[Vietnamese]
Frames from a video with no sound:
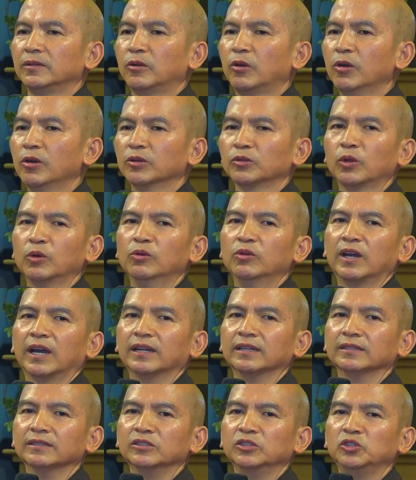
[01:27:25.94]
con tu
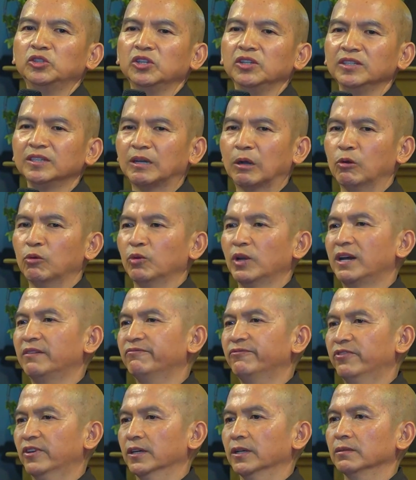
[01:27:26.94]
hành chỉ cầu làm
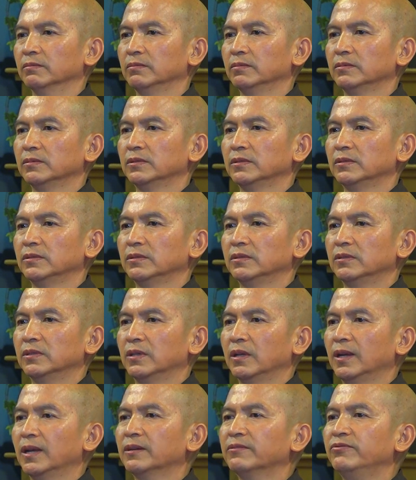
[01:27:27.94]
Phật,
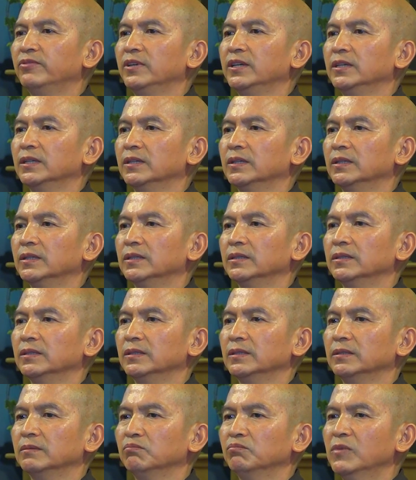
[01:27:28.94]
là vì
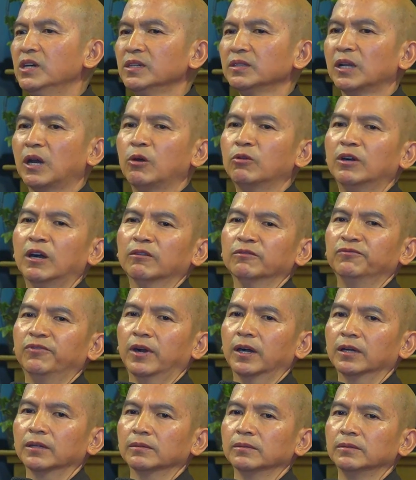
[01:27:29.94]
bước đầu học
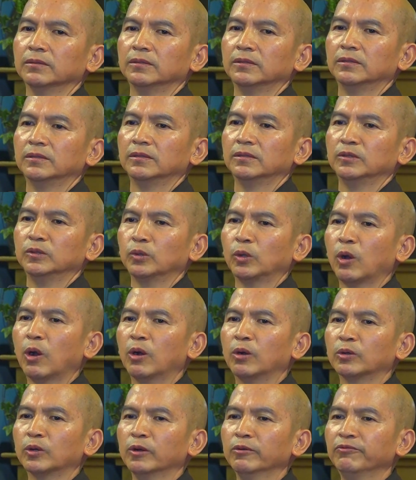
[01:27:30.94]
Phật
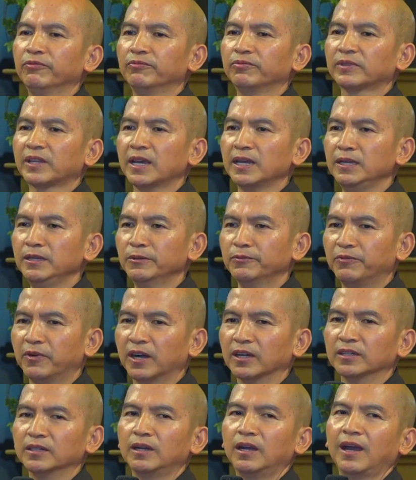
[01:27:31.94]
còn có thấy
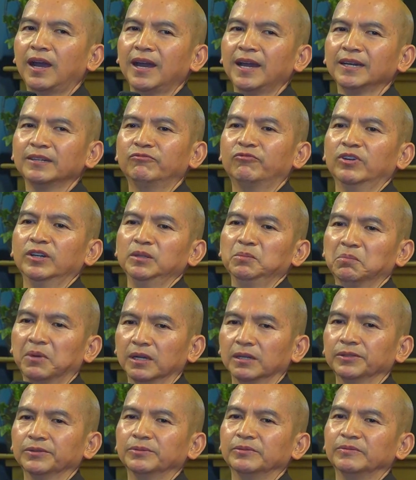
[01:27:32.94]
Phật khác với
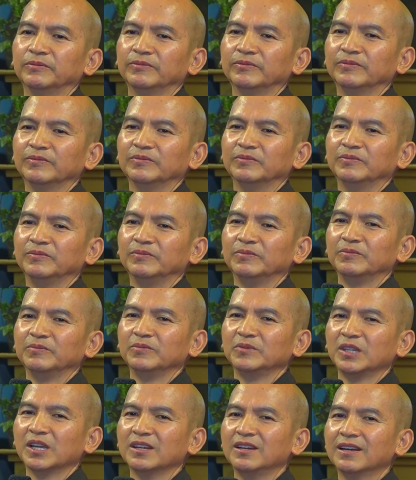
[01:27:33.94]
mình.
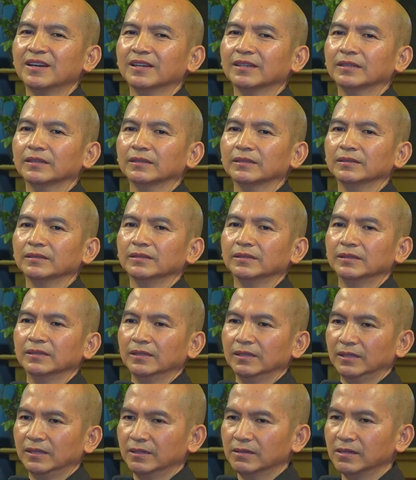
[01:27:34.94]
Cho nên
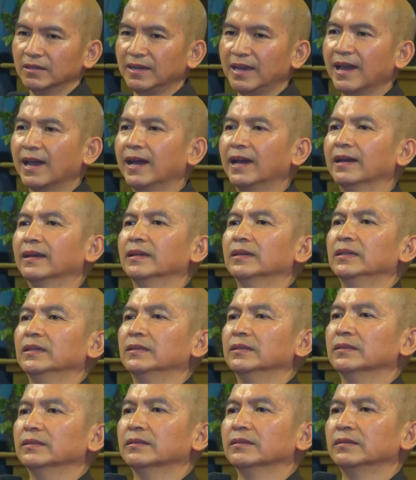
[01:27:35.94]
Ngài
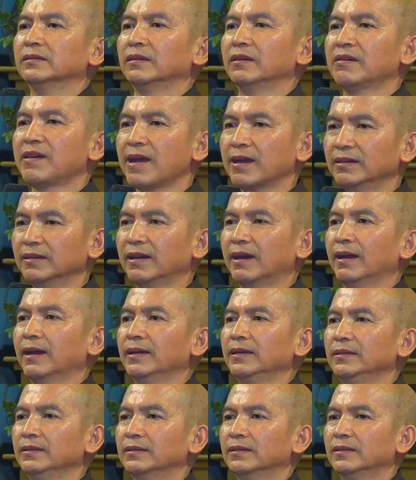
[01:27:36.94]
khẳng
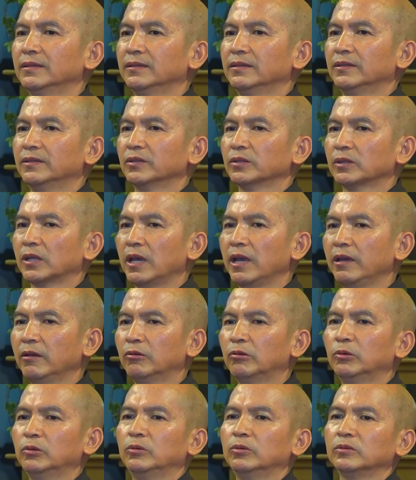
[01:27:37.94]
khái
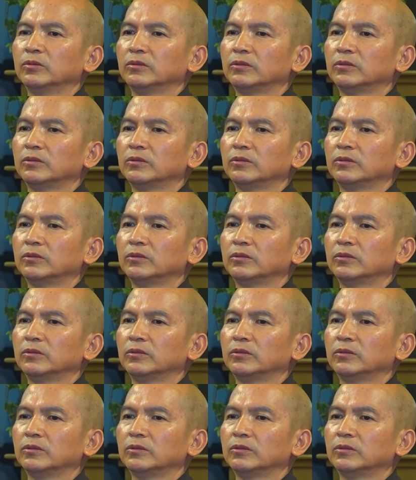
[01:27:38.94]
theo